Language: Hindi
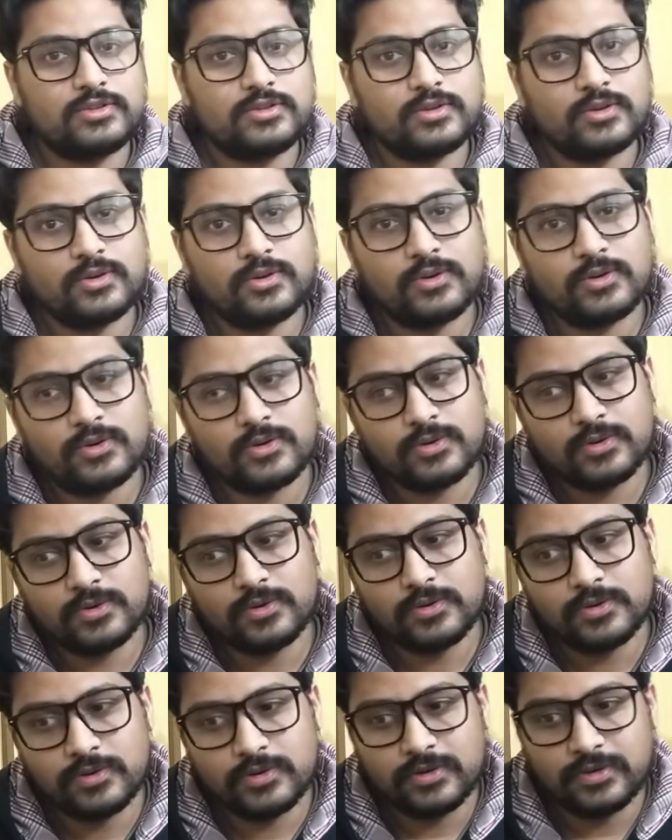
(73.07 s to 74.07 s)
तो
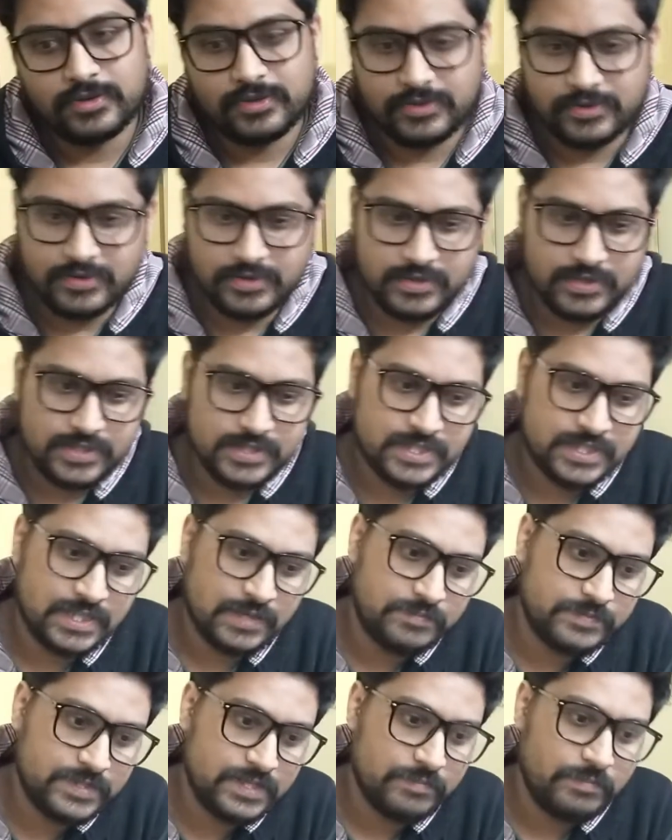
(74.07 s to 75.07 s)

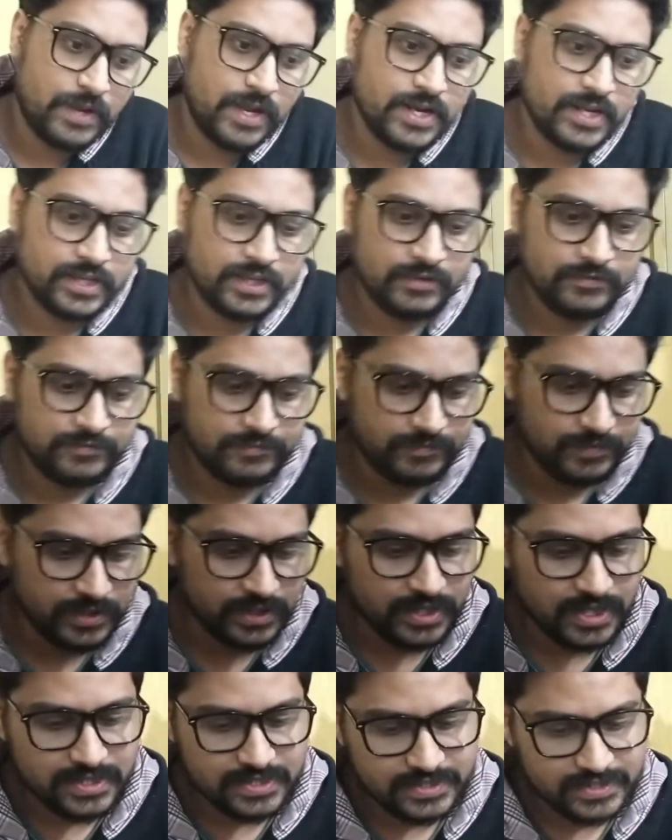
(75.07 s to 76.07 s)
सबसे पहले कि
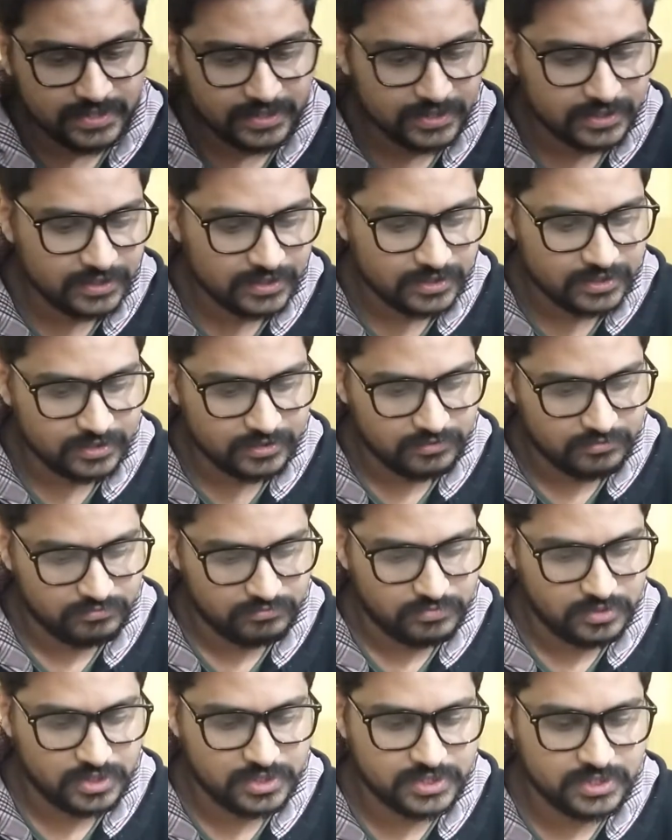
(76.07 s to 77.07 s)
फ्रीलैंसिंग
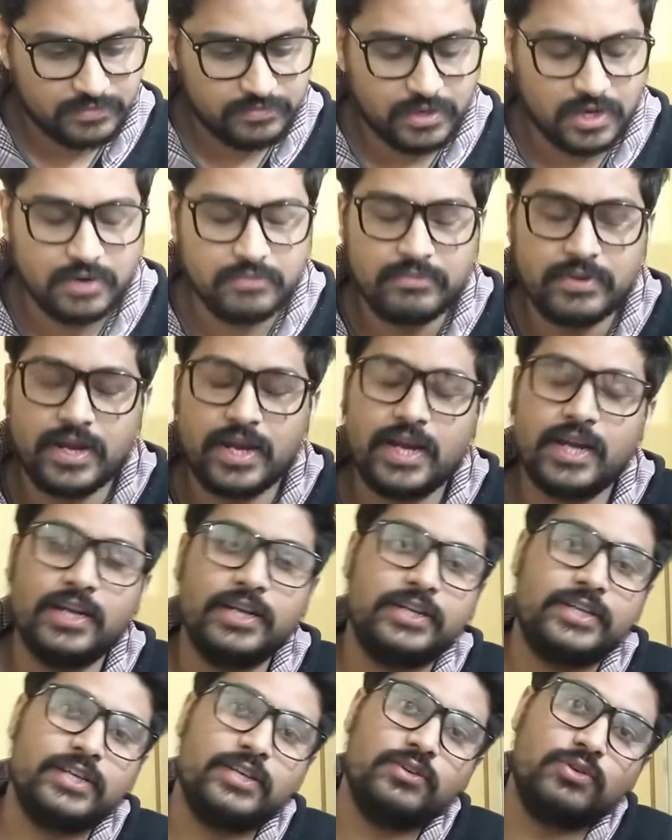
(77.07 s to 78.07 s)
में जब हम
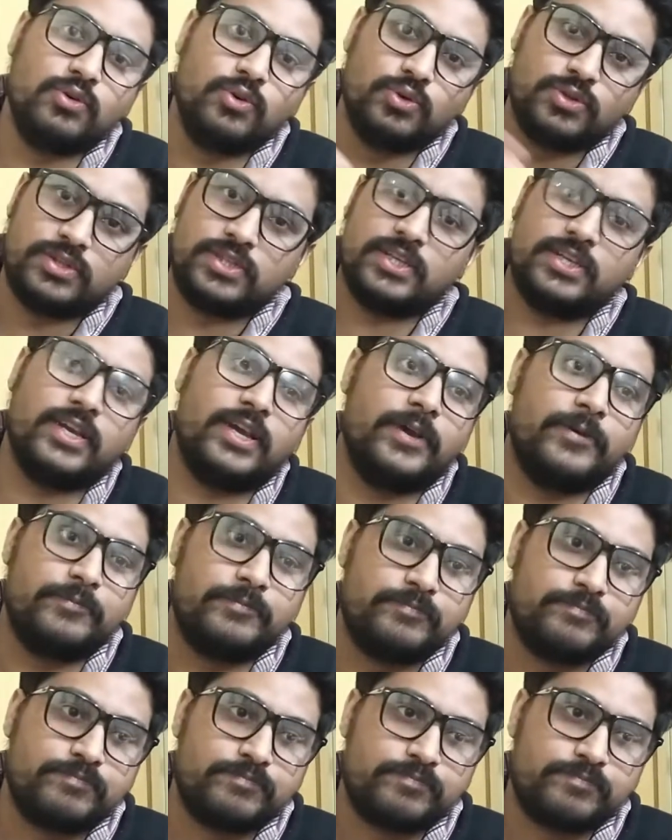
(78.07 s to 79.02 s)
एंटर होते हैं